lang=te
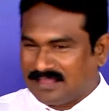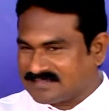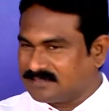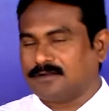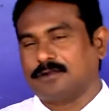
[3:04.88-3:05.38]

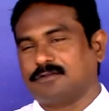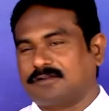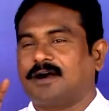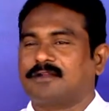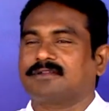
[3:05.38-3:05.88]
అసలు వాళ్ళు ఒక
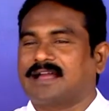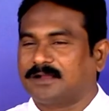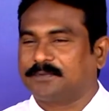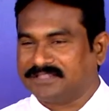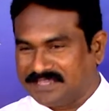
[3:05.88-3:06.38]
వారం
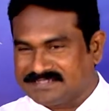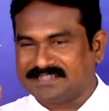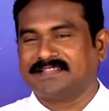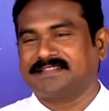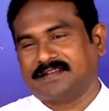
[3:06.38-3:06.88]
రాకపోతే ఏం
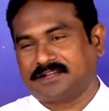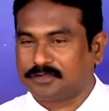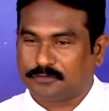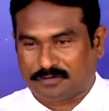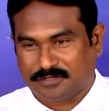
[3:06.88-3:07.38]
జరిగింది
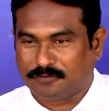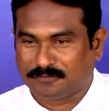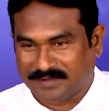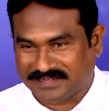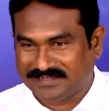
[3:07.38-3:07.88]
అనేటటువంటి ఒక డౌట్
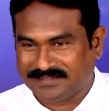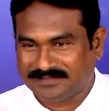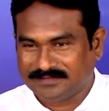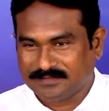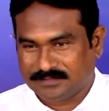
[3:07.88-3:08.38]
మనకి
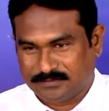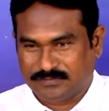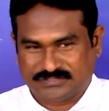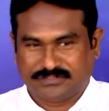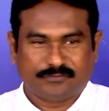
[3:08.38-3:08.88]

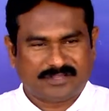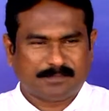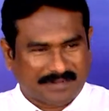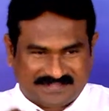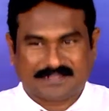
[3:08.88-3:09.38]
వస్తుంది ఓకే
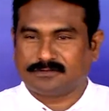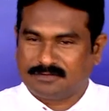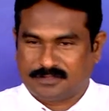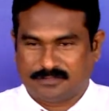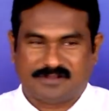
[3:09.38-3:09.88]
మన సంఘం
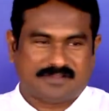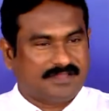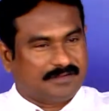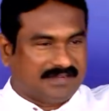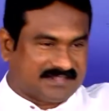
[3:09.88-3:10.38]
కాదు
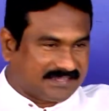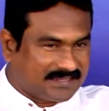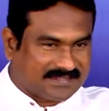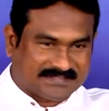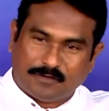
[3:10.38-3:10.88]
ఒకవేళ వాళ్ళ
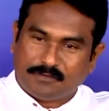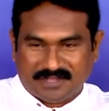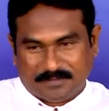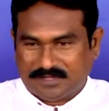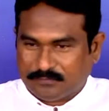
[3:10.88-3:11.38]
సంఘ
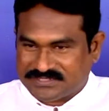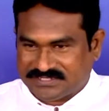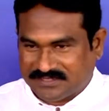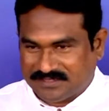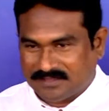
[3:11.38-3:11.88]
సేవకులు ఏమైనా
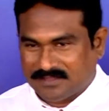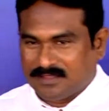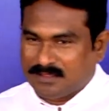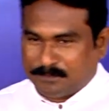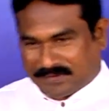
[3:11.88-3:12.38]
వచ్చి
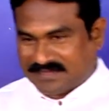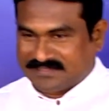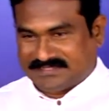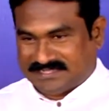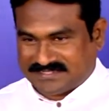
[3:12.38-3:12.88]

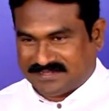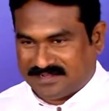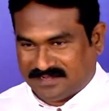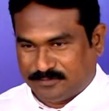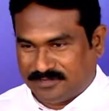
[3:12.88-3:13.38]
ప్రార్థన
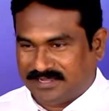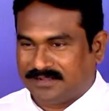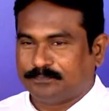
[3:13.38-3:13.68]
చేస్తున్నారేమోలే